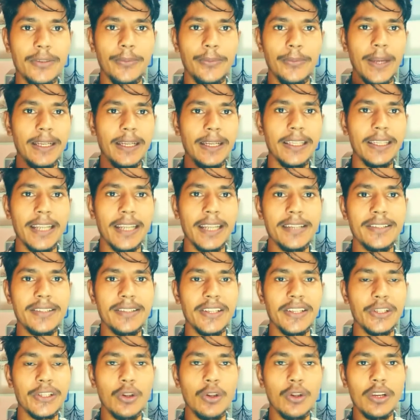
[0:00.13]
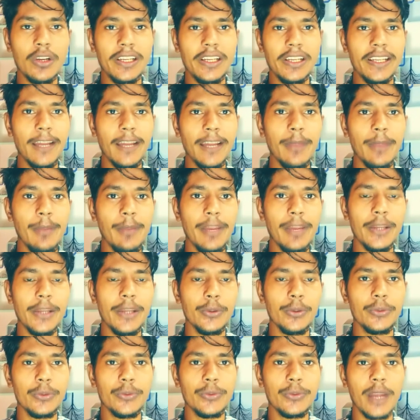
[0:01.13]
फाइनली गाइस टिकटॉक इंडिया में बैन
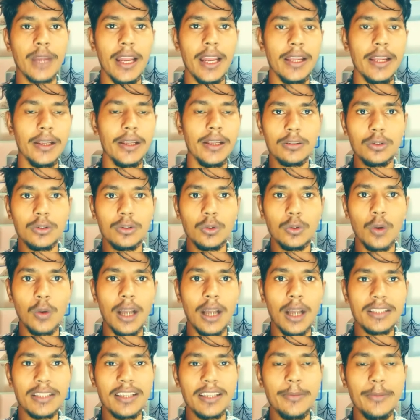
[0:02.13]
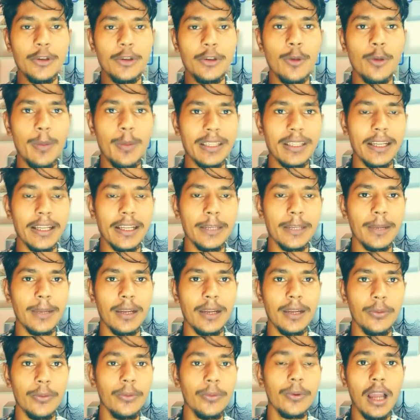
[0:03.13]
हो चुका है तो आज के वीडियो में बताने
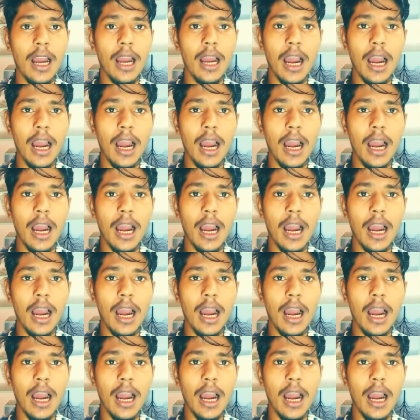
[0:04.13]
वाला हूँ